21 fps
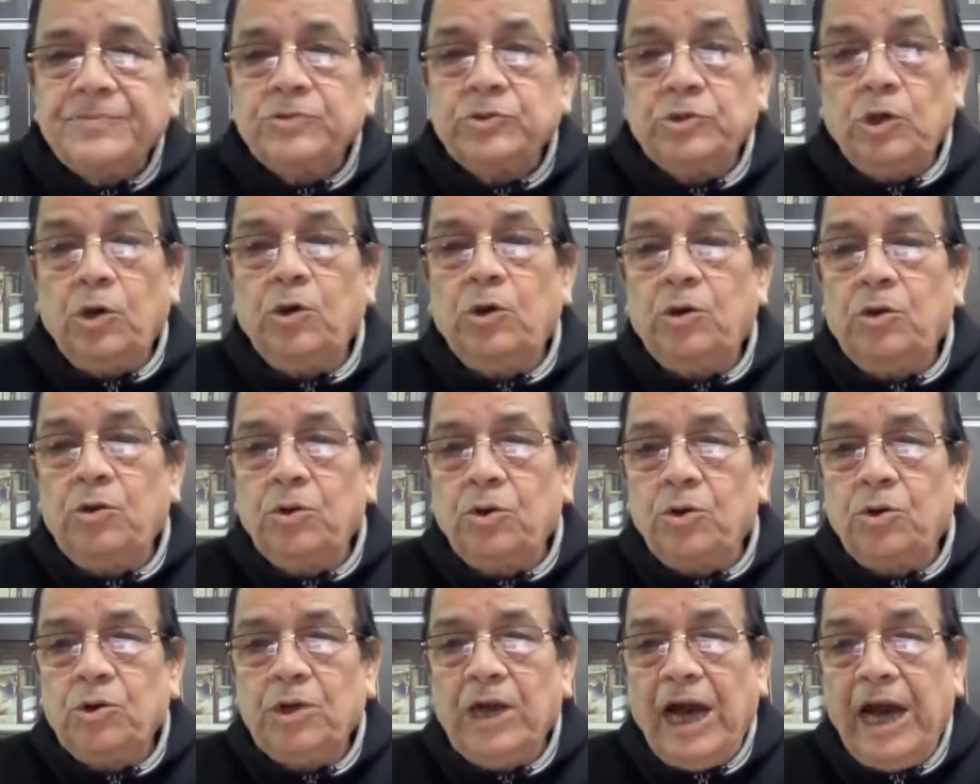जो
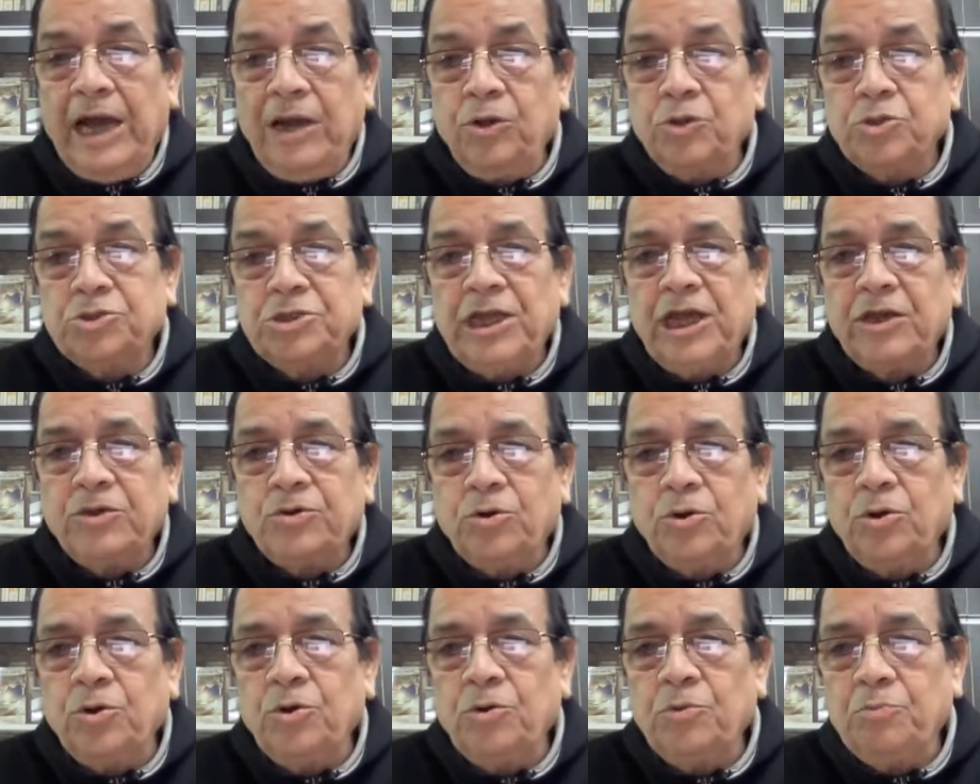लोग आलोचना
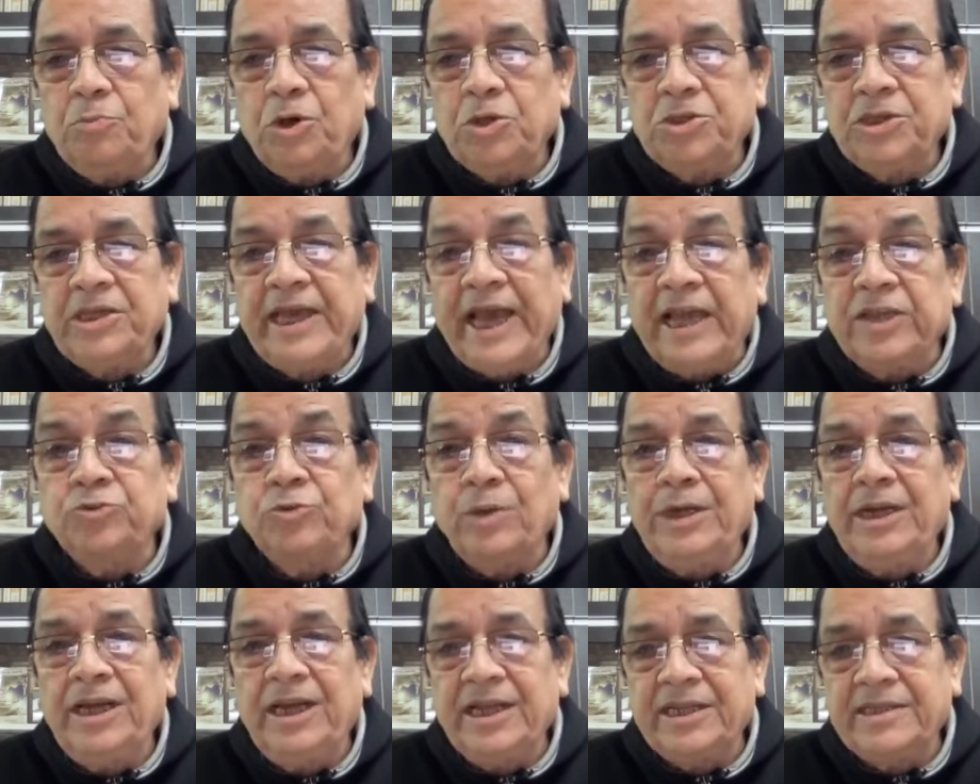को बहुत
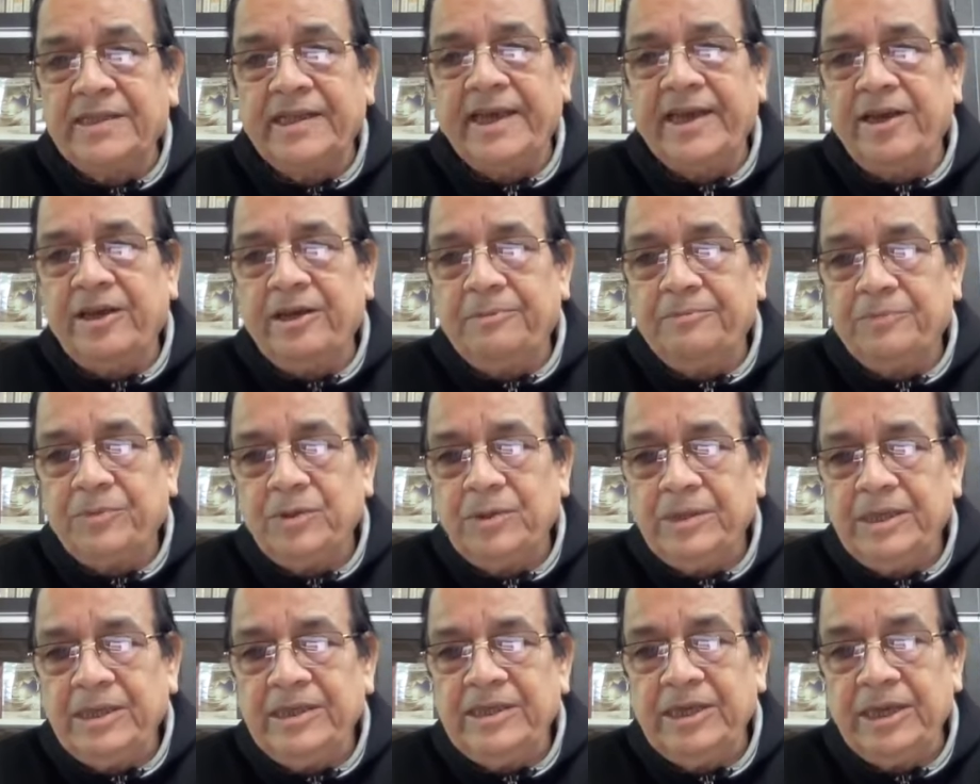कैजुअली लेते हैं
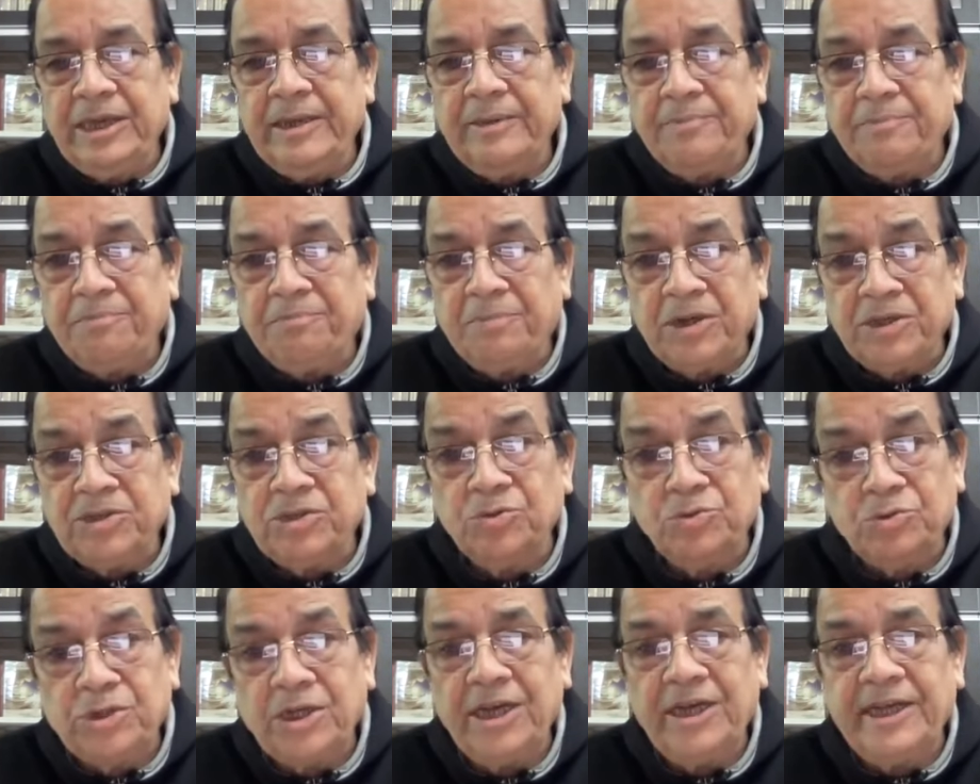ये पंक्ति
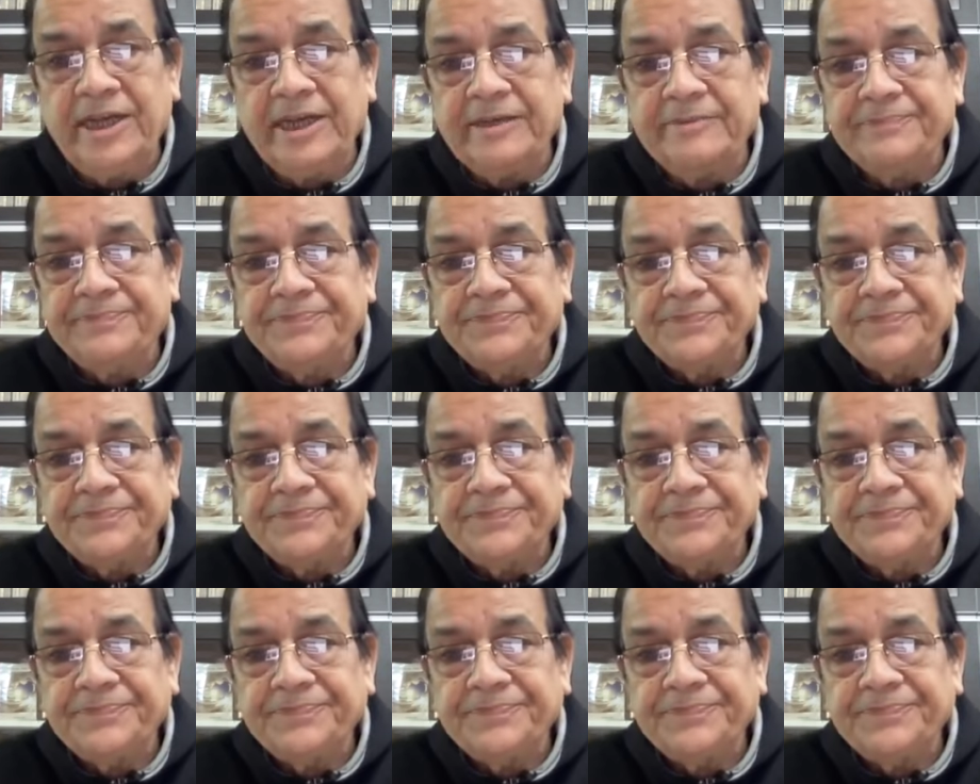उनके लिए